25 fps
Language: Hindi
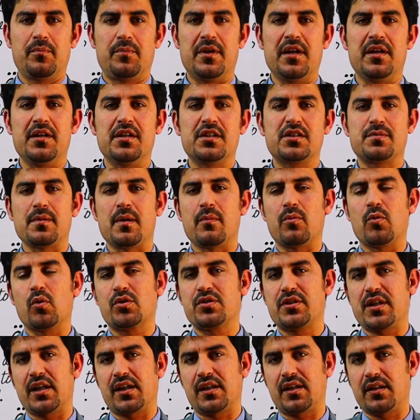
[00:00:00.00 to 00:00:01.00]
प्ले लिस्ट आप
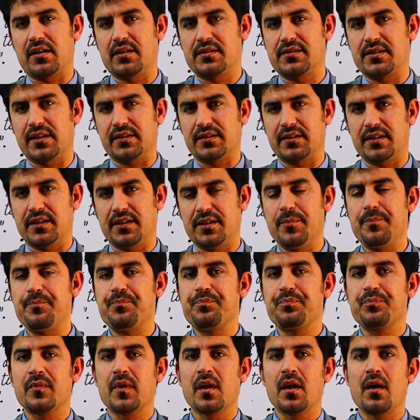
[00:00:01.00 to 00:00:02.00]
लोग चेक कर सकते हैं
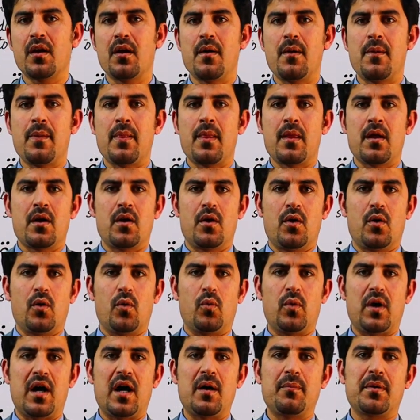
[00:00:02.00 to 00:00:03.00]

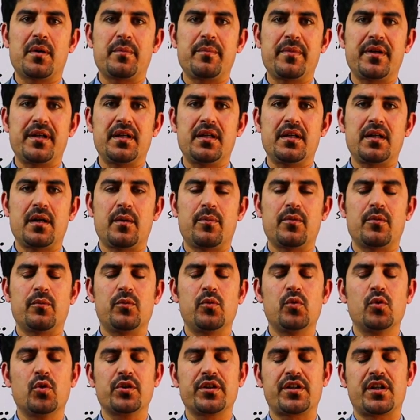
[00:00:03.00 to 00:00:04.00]
वहाँ पर मैंने
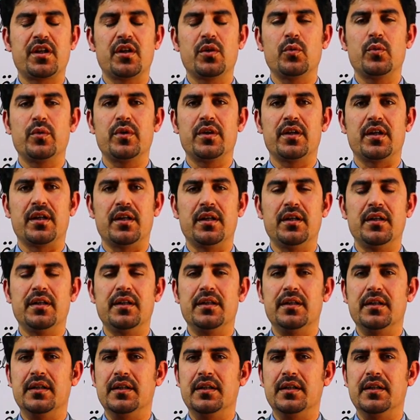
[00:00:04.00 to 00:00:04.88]
अपलोड की हुई है